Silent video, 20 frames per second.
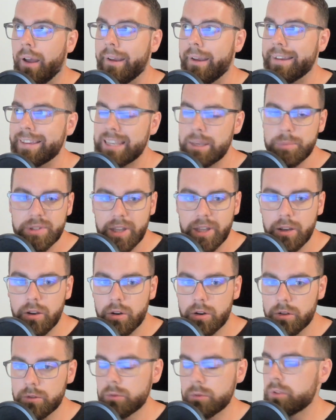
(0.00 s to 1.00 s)
kiepskiego
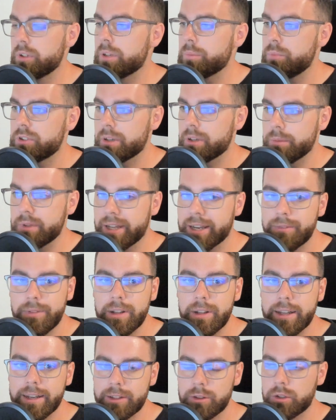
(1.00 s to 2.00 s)
kodu, który piszemy na
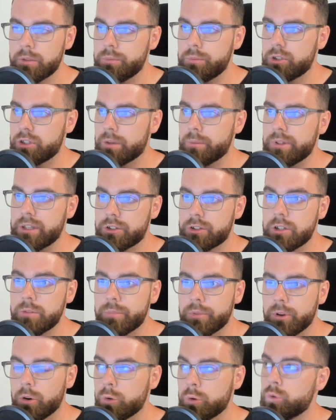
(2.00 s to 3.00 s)
chwilę, który piszemy na
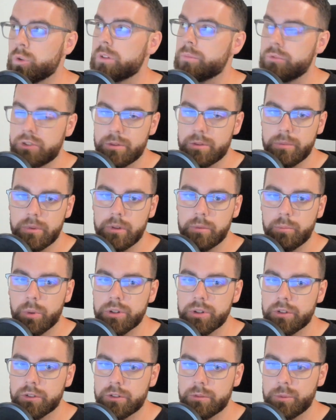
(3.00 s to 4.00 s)
szybko, który piszemy po
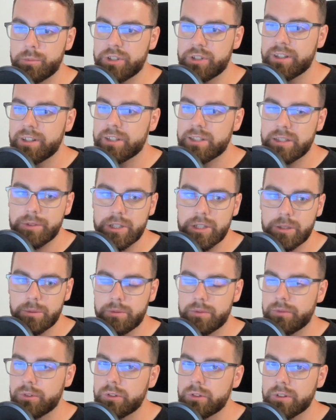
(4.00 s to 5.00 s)
to, żeby przetestować jakąś
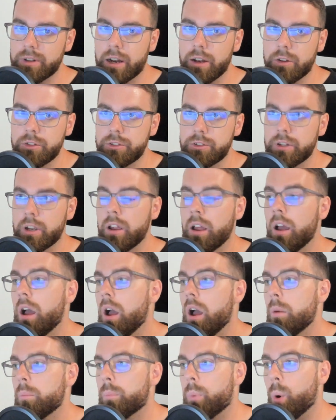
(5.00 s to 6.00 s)
funkcjonalność,
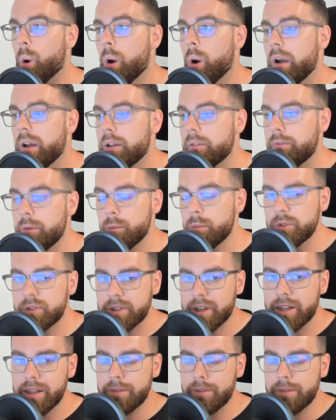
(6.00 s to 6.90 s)
po wymuskane